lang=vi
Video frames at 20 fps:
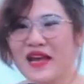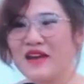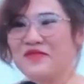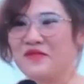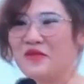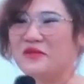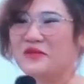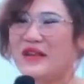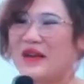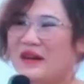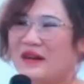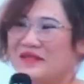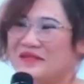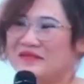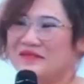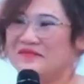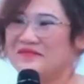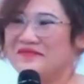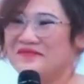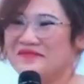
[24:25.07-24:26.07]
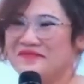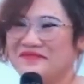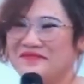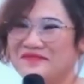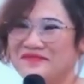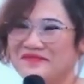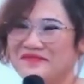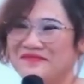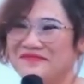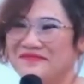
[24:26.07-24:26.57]
ai phủ nhận
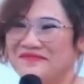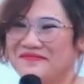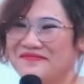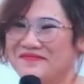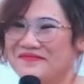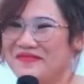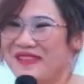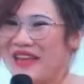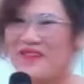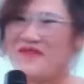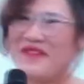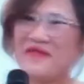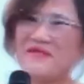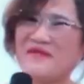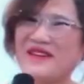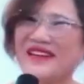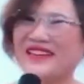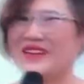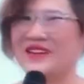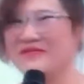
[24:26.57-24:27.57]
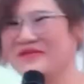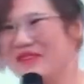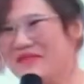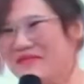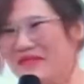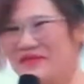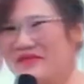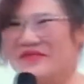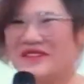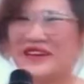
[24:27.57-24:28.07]
ai phản biện thông
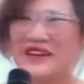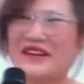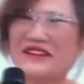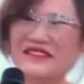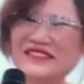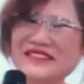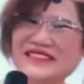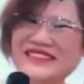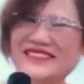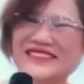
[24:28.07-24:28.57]
tin mình vừa nói